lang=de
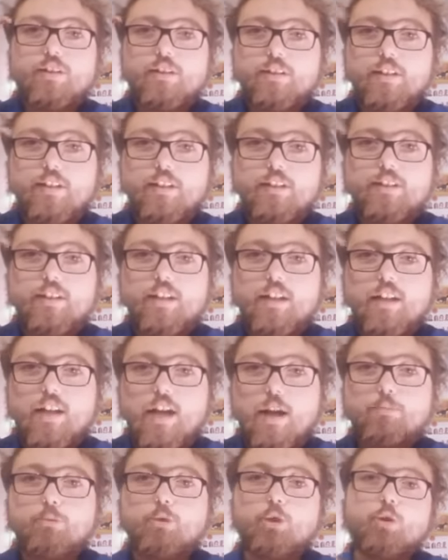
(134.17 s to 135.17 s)
Dann ging die
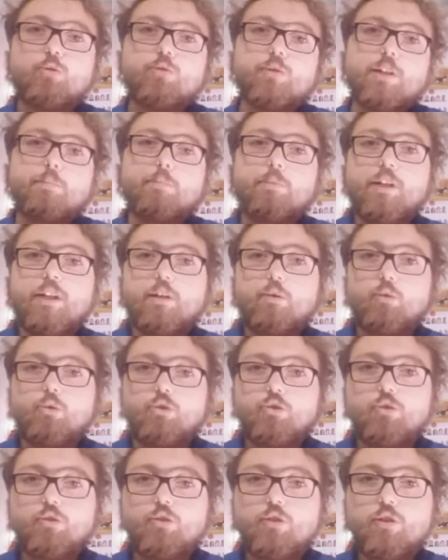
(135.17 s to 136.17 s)
Alarmglocken nämlich
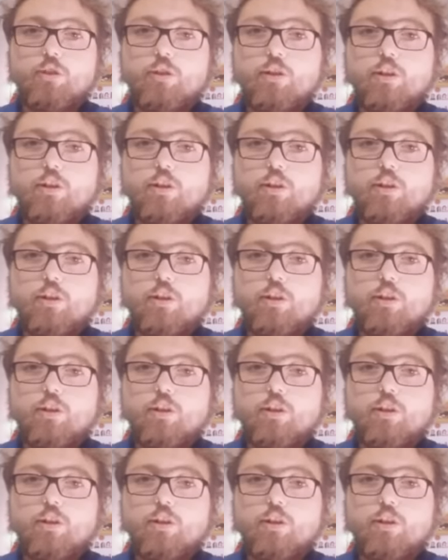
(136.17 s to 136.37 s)
los.